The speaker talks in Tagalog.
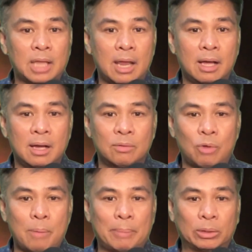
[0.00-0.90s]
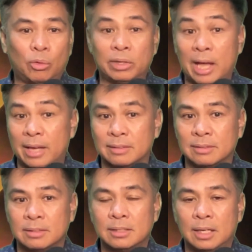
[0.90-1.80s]
talagang wow, patok yan.
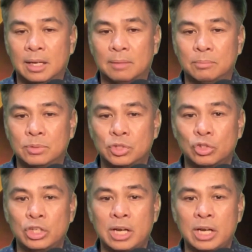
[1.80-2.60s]
Um, sure